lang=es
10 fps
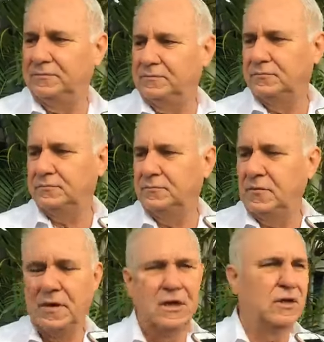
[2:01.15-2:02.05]
70
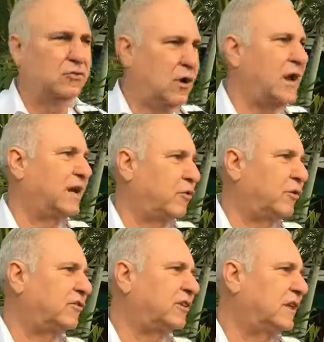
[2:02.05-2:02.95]
millones. Son
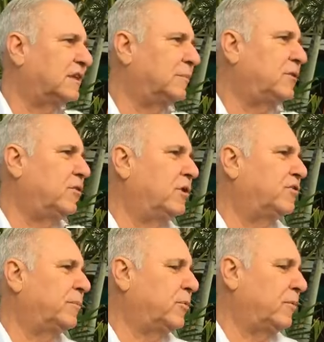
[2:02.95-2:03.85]
alrededor de 70 millones
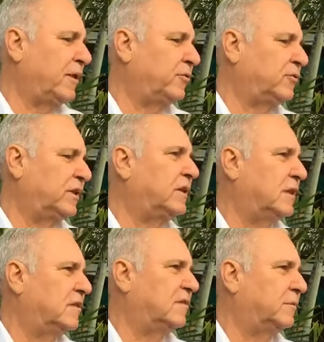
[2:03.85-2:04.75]
los aprobados
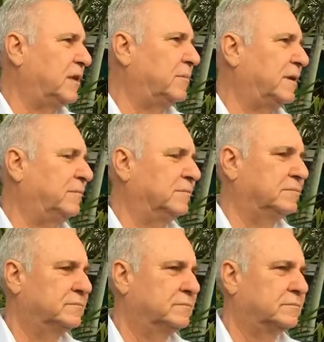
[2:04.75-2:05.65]
en, septiembre. ¿Y qué
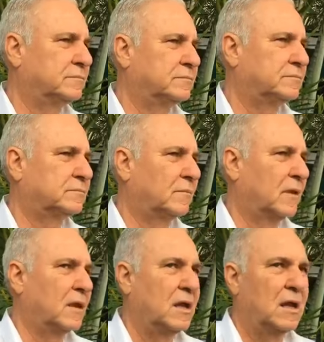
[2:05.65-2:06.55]
tipo de obras se
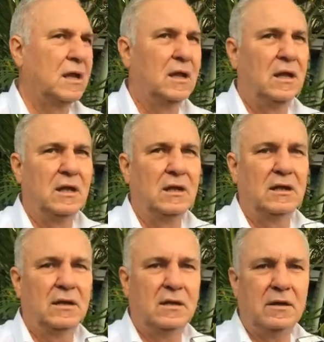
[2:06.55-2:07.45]
destinan? Eh, ahí
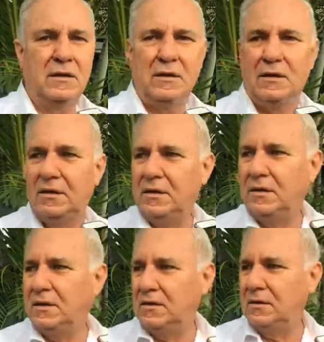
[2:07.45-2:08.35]
¿Los
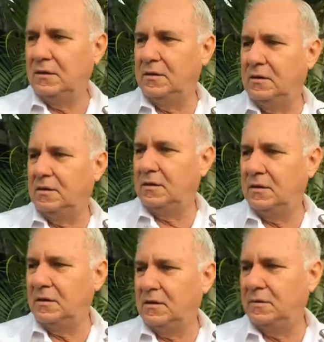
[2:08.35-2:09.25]
ayuntamientos son los que presentan
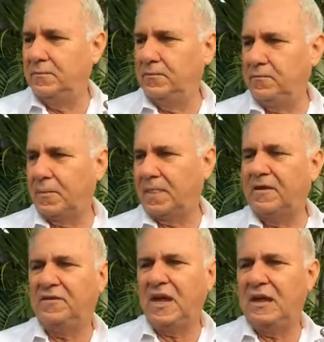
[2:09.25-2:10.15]
proyectos?
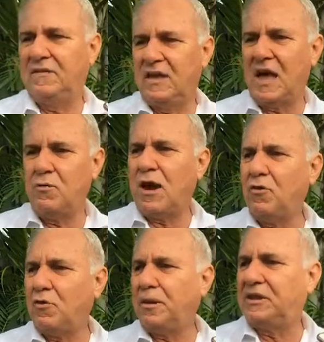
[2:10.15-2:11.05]
Sí, sí, hay una
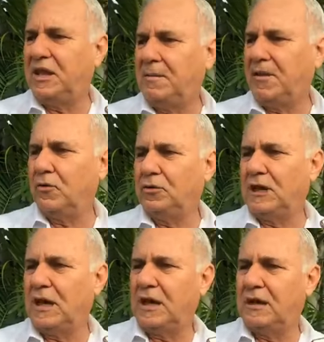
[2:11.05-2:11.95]
normativa
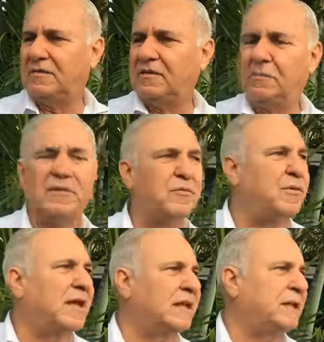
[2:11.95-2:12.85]
donde se
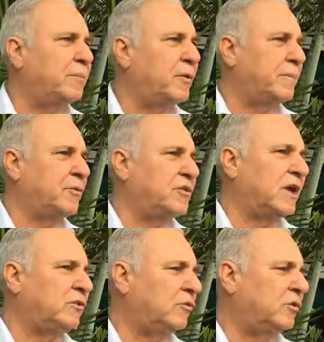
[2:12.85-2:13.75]
especifica el tipo de
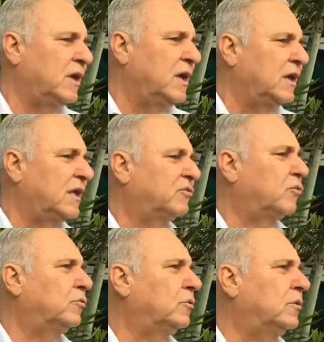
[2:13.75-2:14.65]
proyectos que
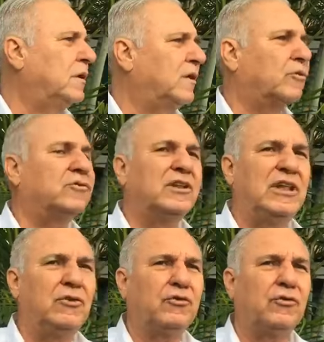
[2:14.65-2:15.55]
son con
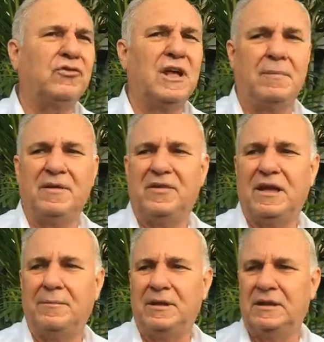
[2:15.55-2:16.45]
sentido social
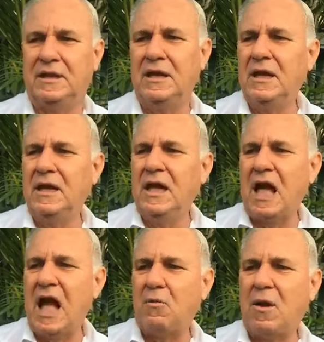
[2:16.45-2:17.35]
básicamente.
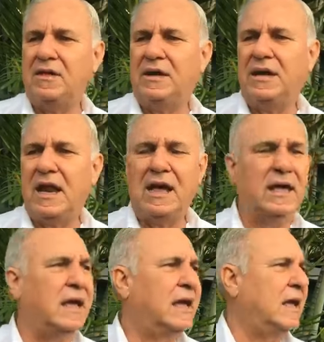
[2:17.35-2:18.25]
Agua,
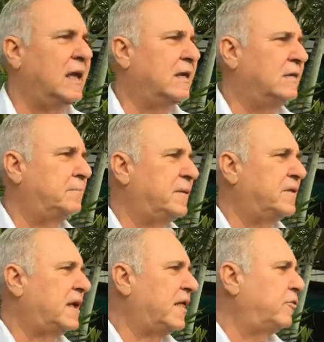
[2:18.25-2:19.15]
drenaje, eh,
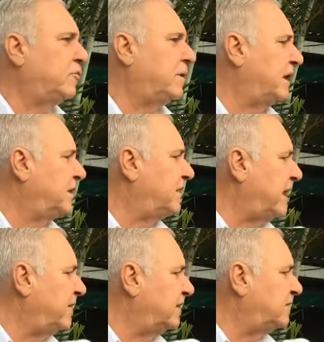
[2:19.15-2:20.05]
empedrados,
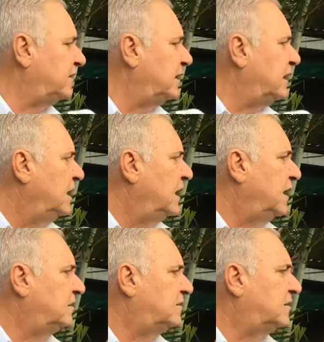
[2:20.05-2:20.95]
vialidades
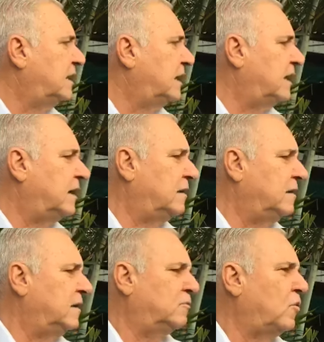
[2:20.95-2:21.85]
este,
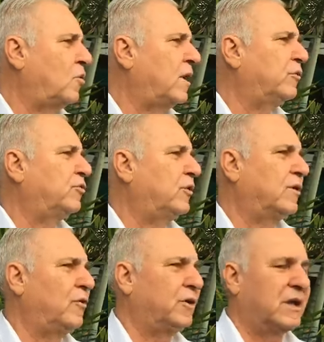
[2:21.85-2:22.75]
y toda la cuestión
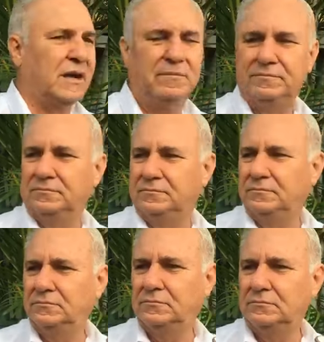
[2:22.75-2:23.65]
ecológica. ¿Del
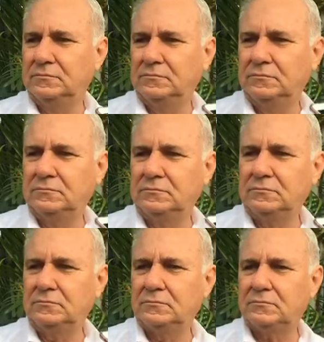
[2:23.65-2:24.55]
fondo metropolitano?